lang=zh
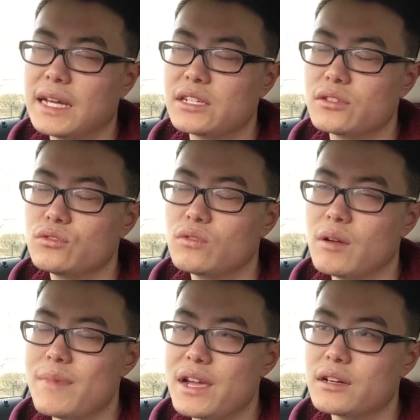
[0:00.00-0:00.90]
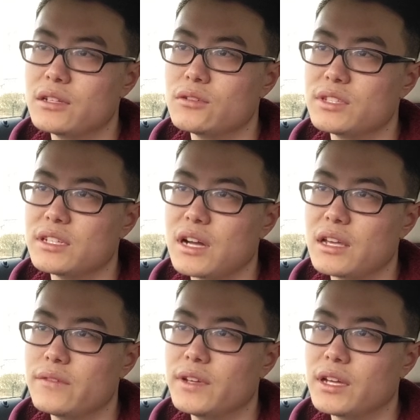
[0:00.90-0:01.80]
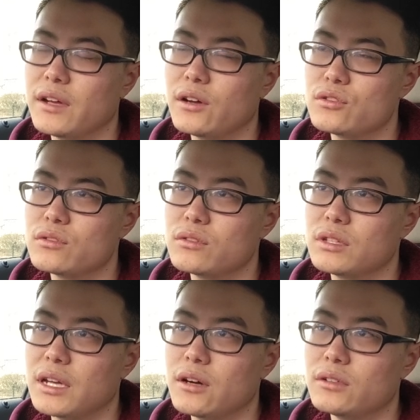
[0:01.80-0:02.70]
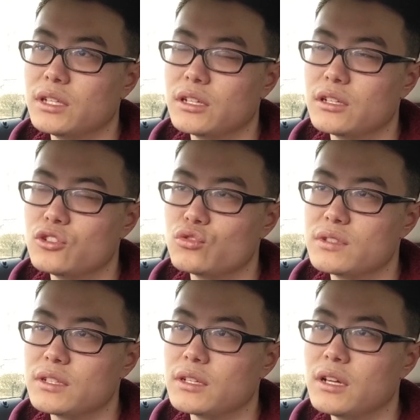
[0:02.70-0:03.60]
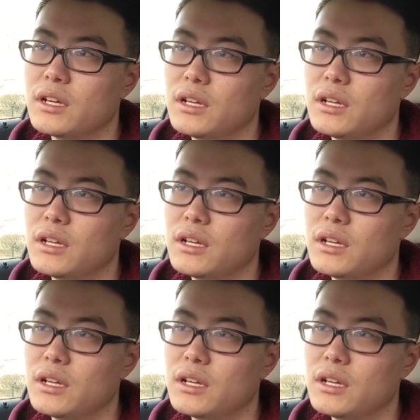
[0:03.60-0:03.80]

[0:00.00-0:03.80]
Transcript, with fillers: 他是入关每个人都检查，因为他要他要那个注册